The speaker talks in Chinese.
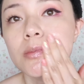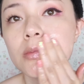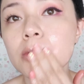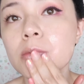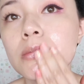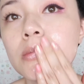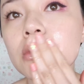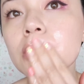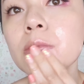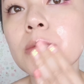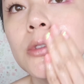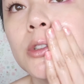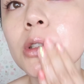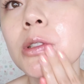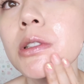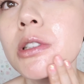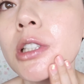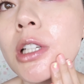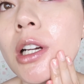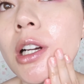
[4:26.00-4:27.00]
嗯，
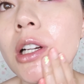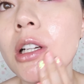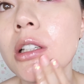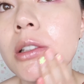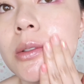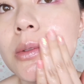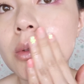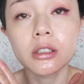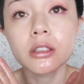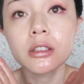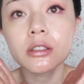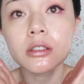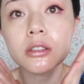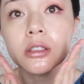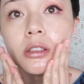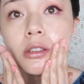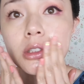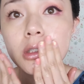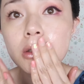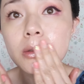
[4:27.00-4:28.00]
唇彩
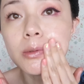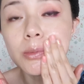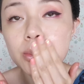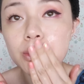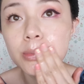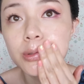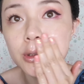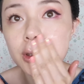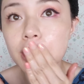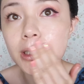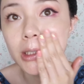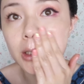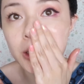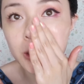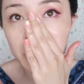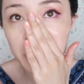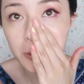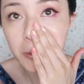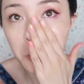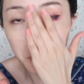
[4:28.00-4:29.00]
轻松不见
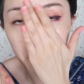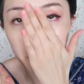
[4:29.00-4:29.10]
了，